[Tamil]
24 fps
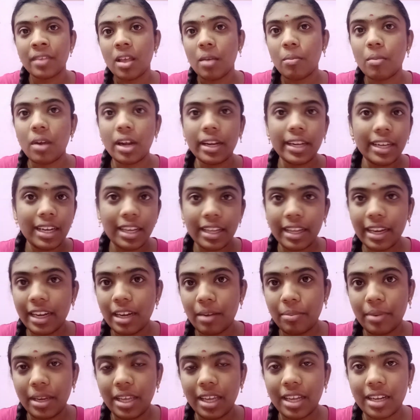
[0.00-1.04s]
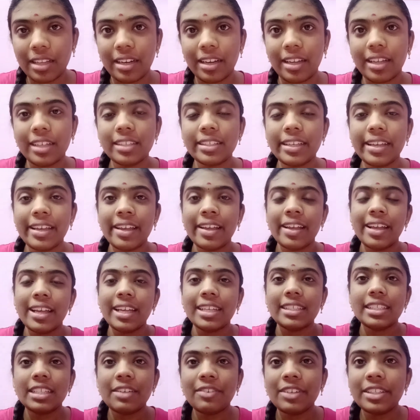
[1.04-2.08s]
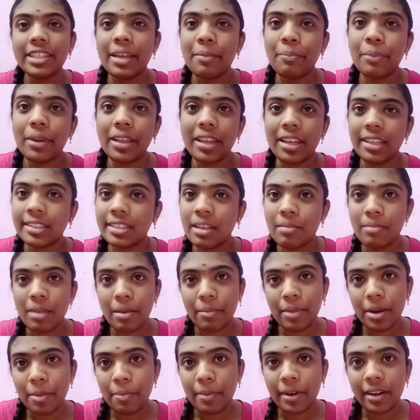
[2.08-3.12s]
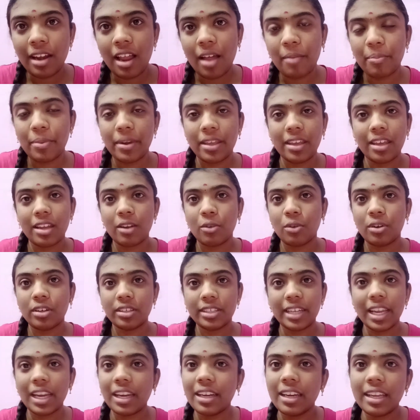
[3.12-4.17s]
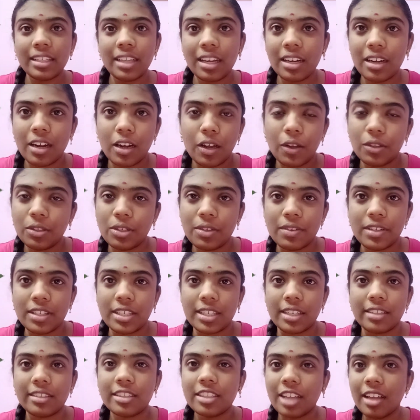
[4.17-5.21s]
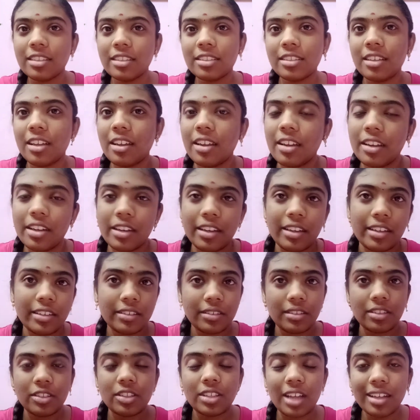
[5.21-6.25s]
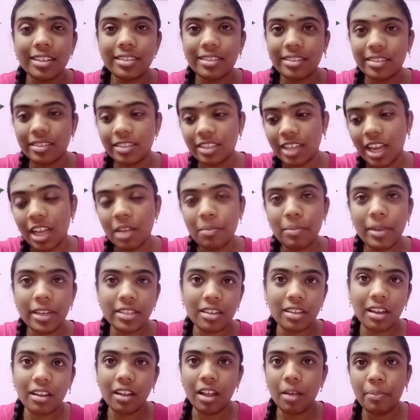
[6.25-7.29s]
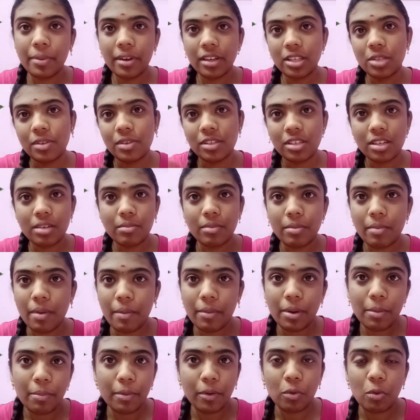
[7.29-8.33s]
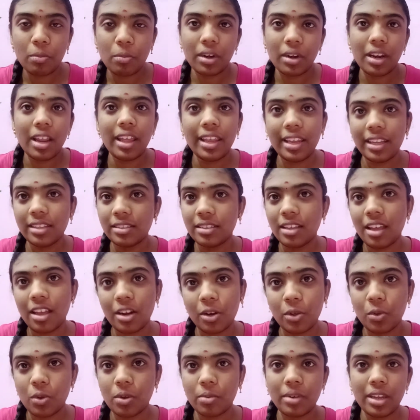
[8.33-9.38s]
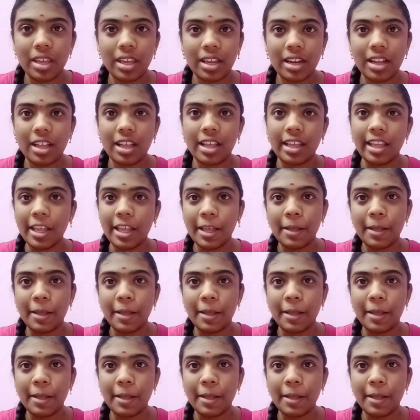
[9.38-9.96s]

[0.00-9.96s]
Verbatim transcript: மாநிலங்கள் அப்படிங்கிறது இருக்குது ஸோ இதை வந்து எப்படி ஈஸியாக மெமரி பண்ணலாம் அப்படிங்கிற ஒரு டெக்னிக் தான் நான் ஆற்றில் வச்சேன் சங்ஸாக சங்ஸ் சங்க் பை சங்காக பிரித்து வச்சு நம்ம மெமரி பண்ணோம் அப்படின்னா ஈஸியாக இருக்கும் அப்படிங்கிறதுக்காக